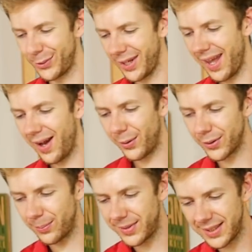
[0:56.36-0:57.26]
gut. Und
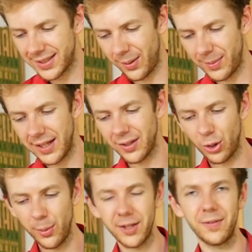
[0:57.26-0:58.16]
um dieses Omelett
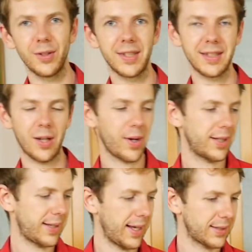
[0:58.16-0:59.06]
kümmern wir uns jetzt auch
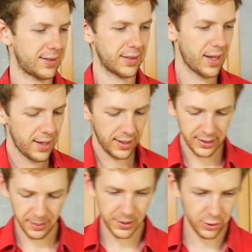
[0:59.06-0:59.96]
als erstes.
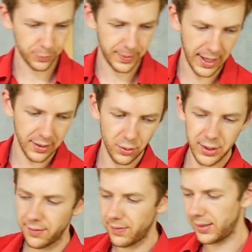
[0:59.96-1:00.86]
Ich habe hier Spinat und
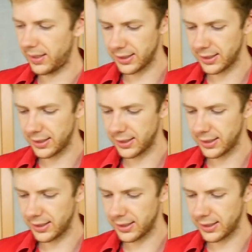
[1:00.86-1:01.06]
den werde ich